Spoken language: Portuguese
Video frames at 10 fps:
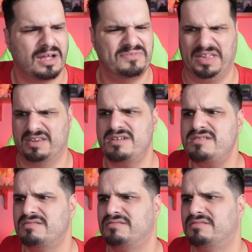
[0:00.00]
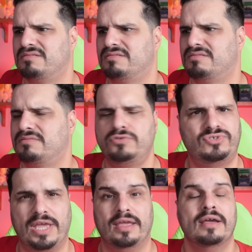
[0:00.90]
Avelã? Não
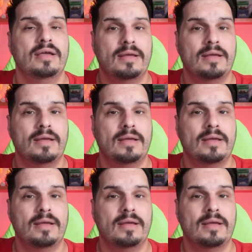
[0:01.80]
sei.